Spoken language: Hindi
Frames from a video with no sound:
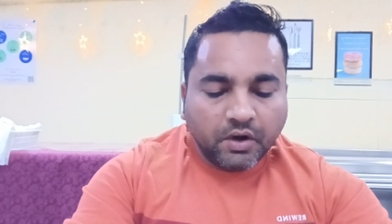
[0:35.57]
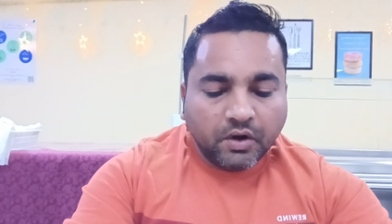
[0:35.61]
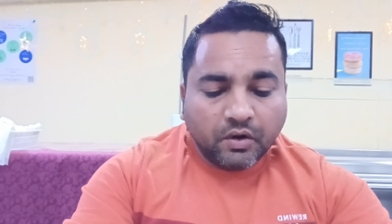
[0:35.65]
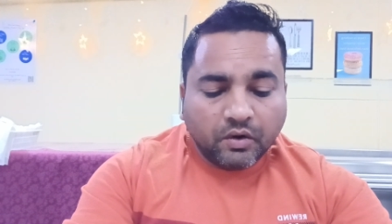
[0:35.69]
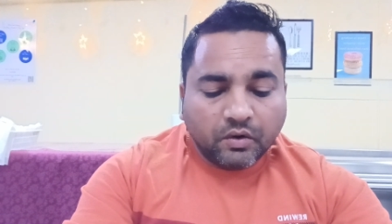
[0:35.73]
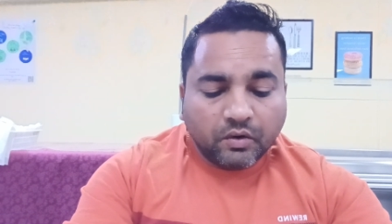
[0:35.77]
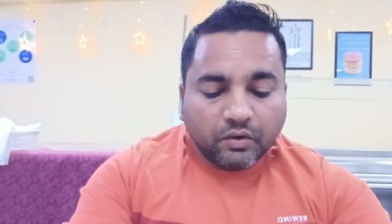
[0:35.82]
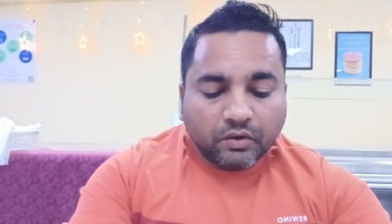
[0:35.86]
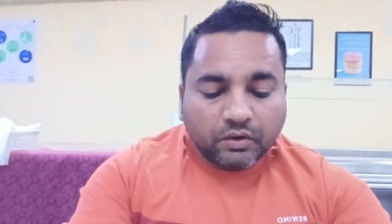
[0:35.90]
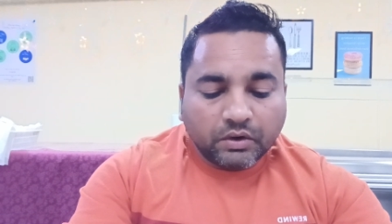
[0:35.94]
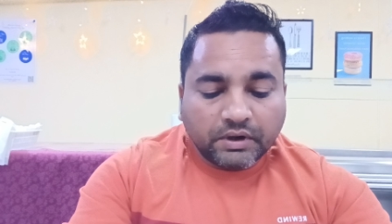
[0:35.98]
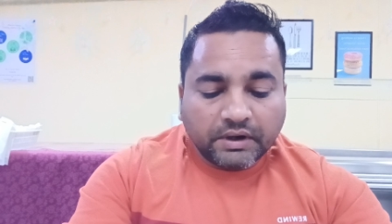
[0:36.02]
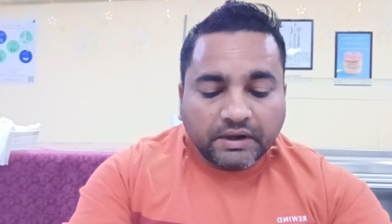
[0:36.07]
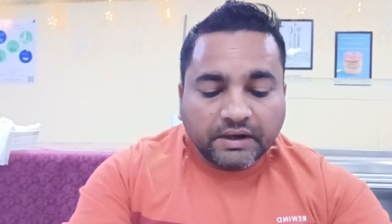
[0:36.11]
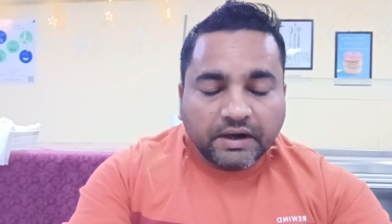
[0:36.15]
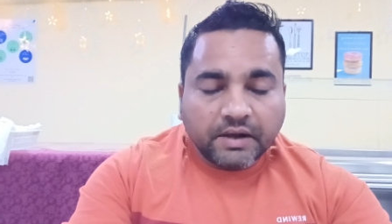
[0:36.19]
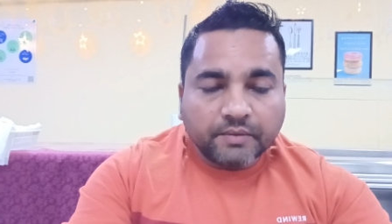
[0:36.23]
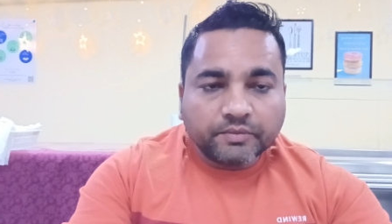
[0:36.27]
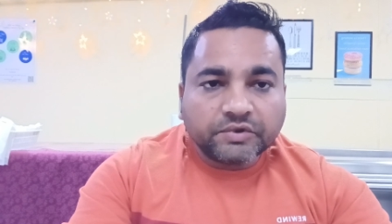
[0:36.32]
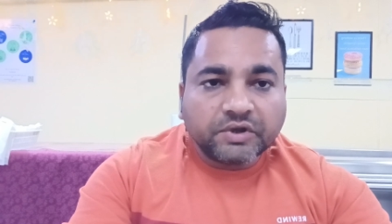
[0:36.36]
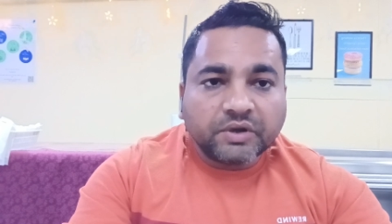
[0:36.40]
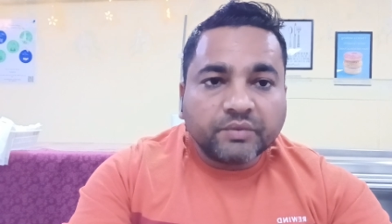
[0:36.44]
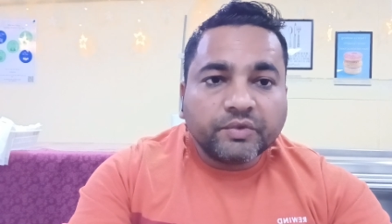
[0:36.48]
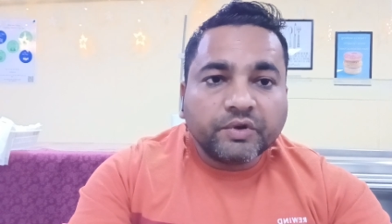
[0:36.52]
और अगर
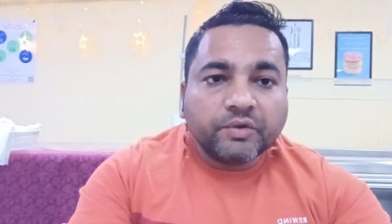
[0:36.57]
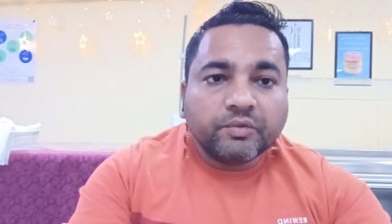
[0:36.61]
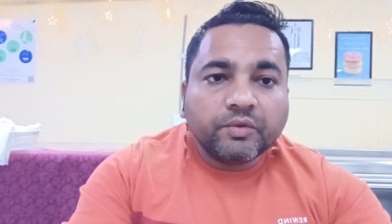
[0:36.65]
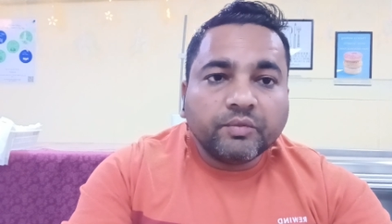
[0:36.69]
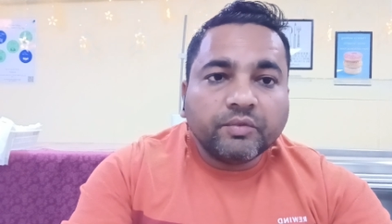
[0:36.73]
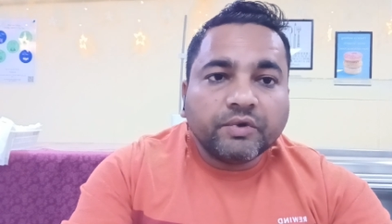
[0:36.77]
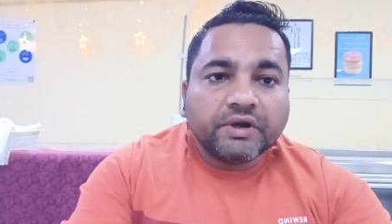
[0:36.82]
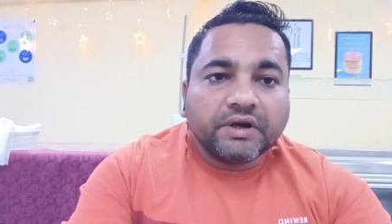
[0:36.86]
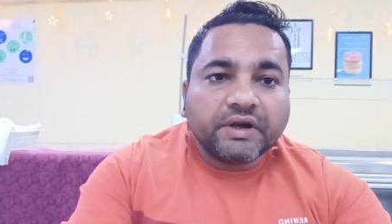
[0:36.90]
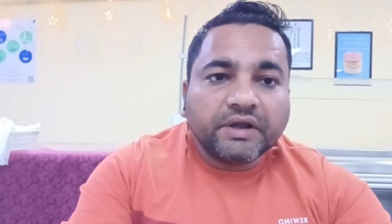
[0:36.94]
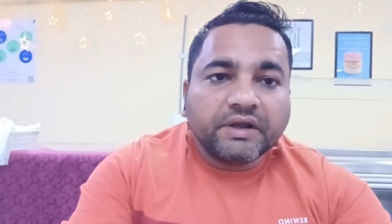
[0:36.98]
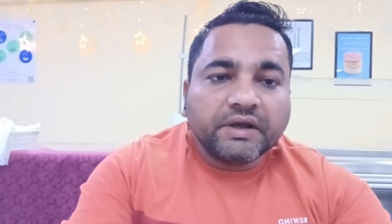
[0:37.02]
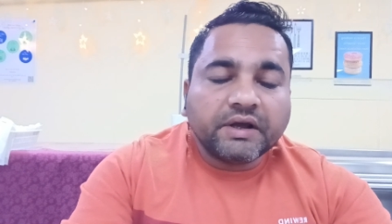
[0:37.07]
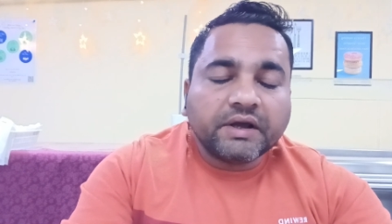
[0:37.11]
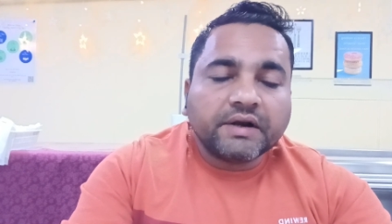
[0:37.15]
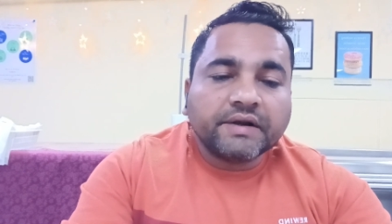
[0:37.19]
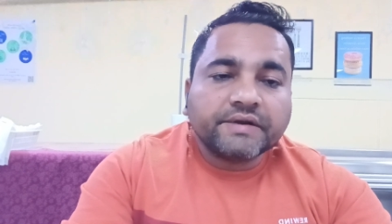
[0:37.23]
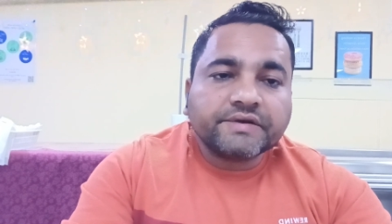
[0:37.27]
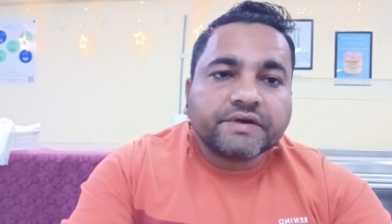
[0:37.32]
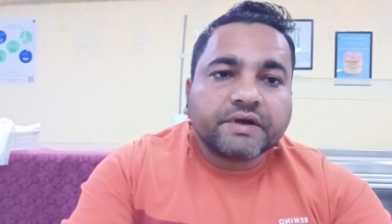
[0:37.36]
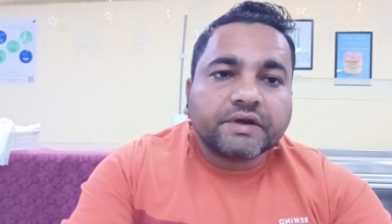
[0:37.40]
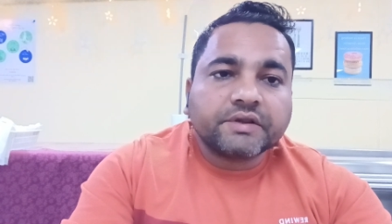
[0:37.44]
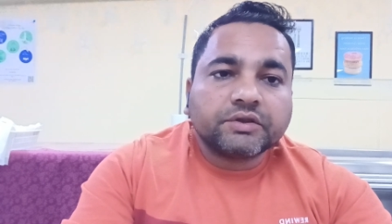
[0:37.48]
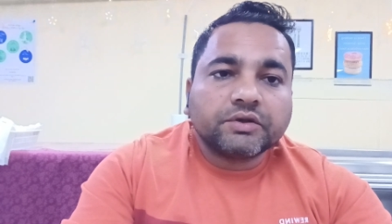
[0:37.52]
आप तमीमी में नहीं आना
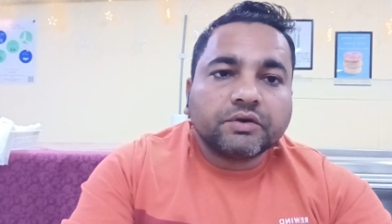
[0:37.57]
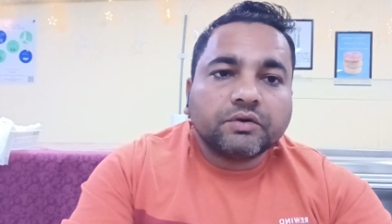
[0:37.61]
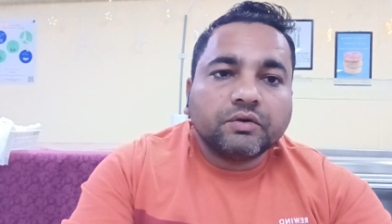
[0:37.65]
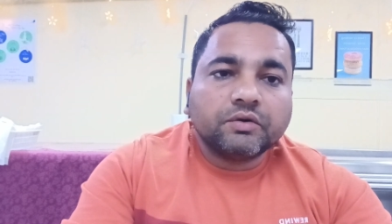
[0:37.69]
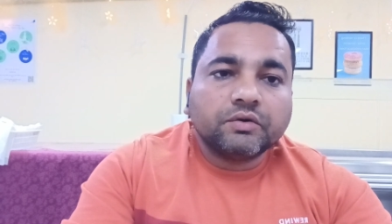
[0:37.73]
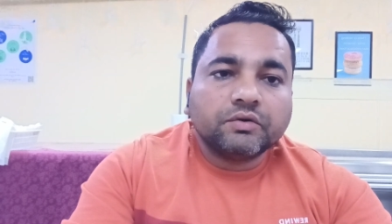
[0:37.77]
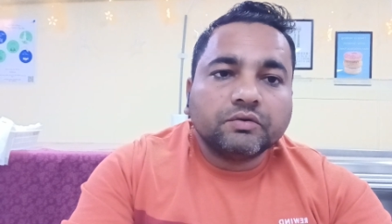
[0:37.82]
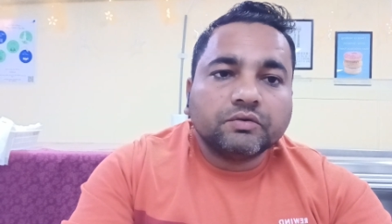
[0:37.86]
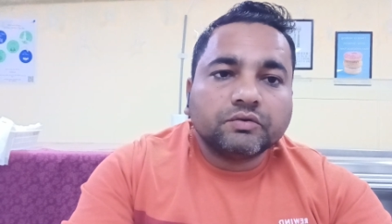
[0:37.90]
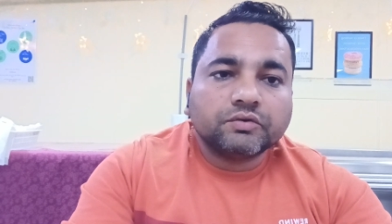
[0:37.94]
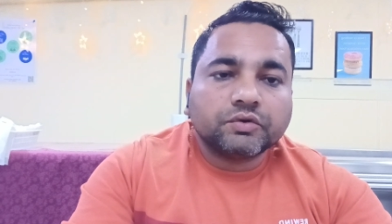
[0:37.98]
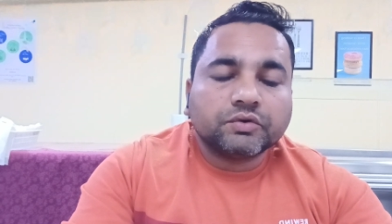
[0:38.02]
चाहते हो